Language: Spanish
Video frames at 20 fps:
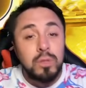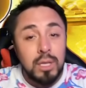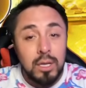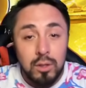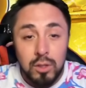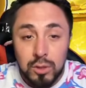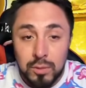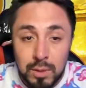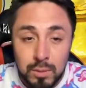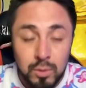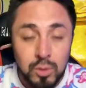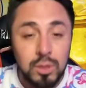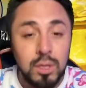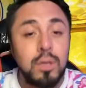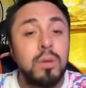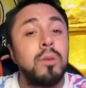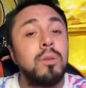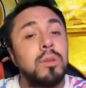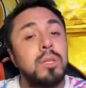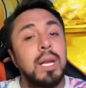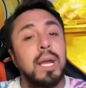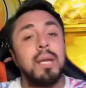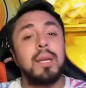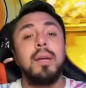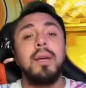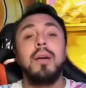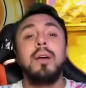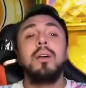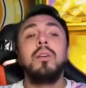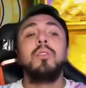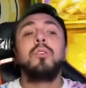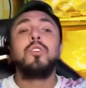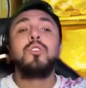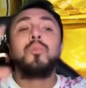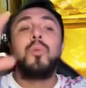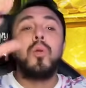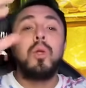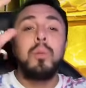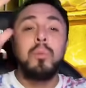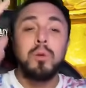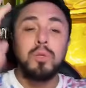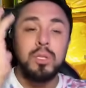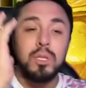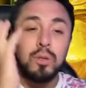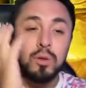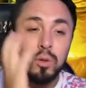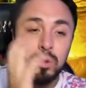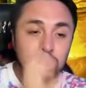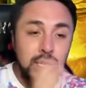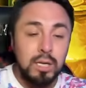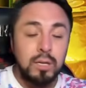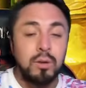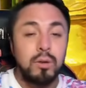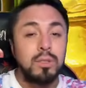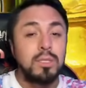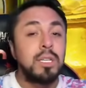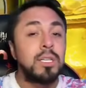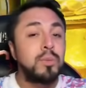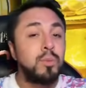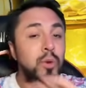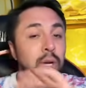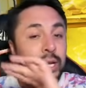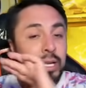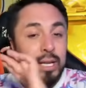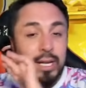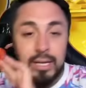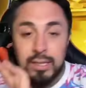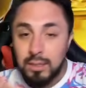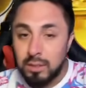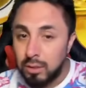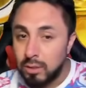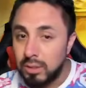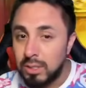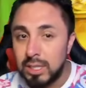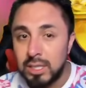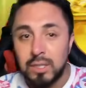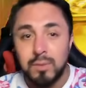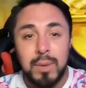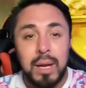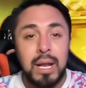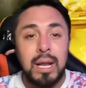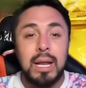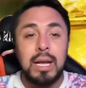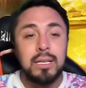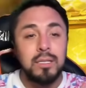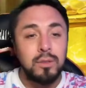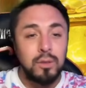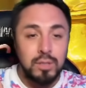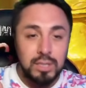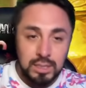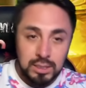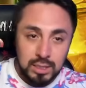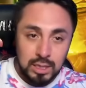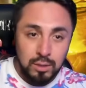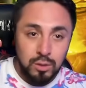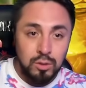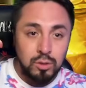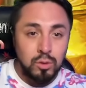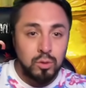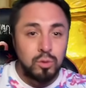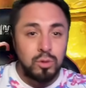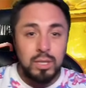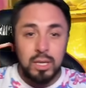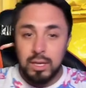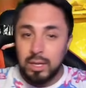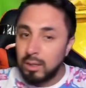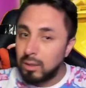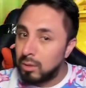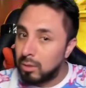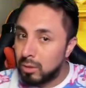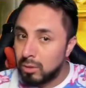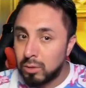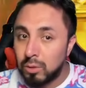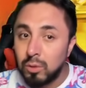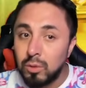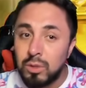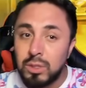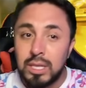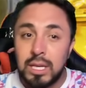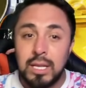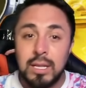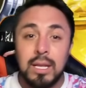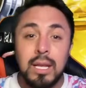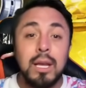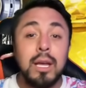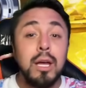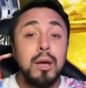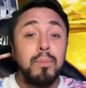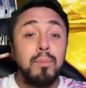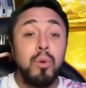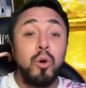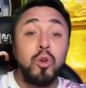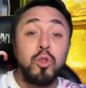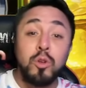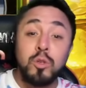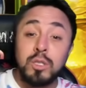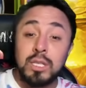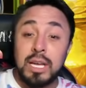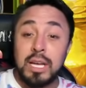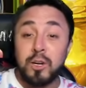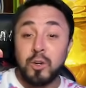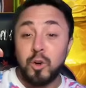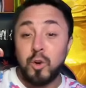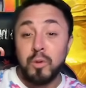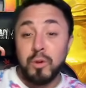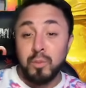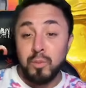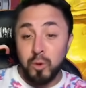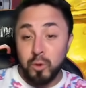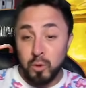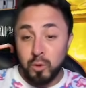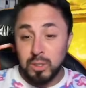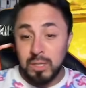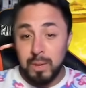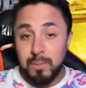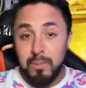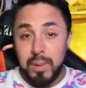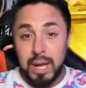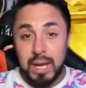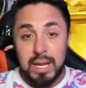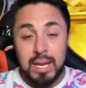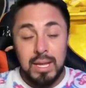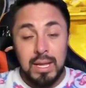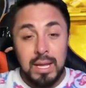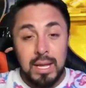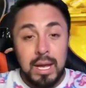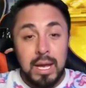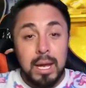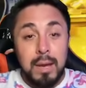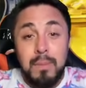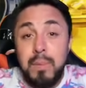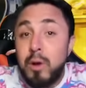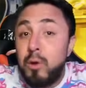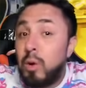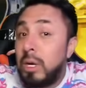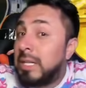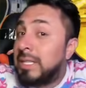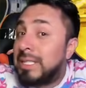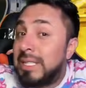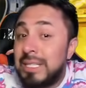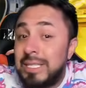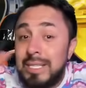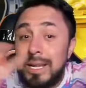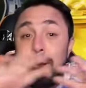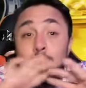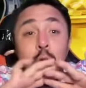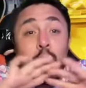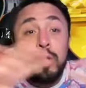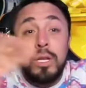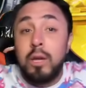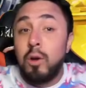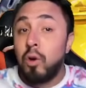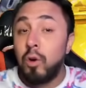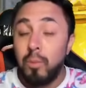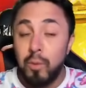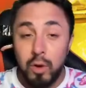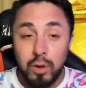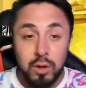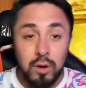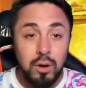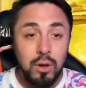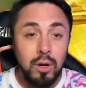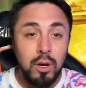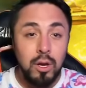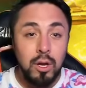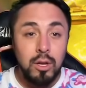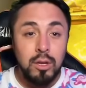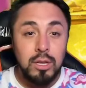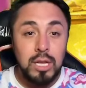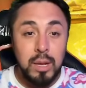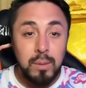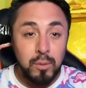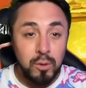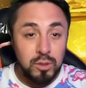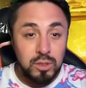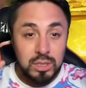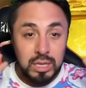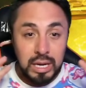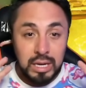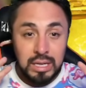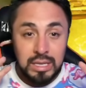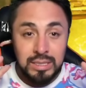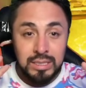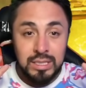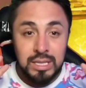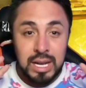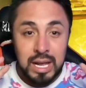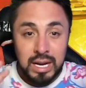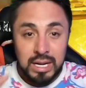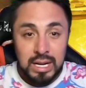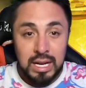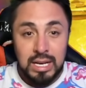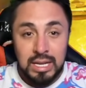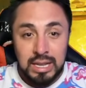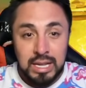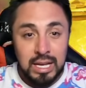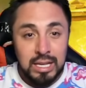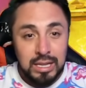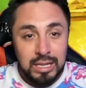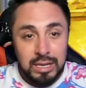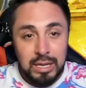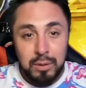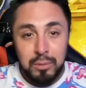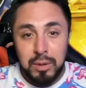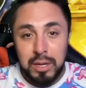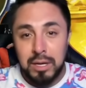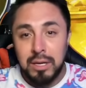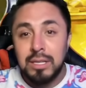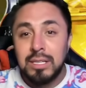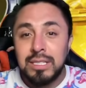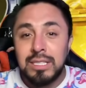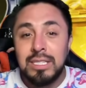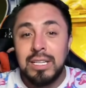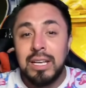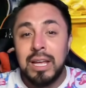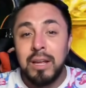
qué nos vamos a encontrar. Nos podemos encontrar cosas buenas, cosas malas, cosas que nos gusten, que no nos gusten, bonos que roben, bonos que paguen. Pero este es el único modo de mostrarles la realidad y de ver si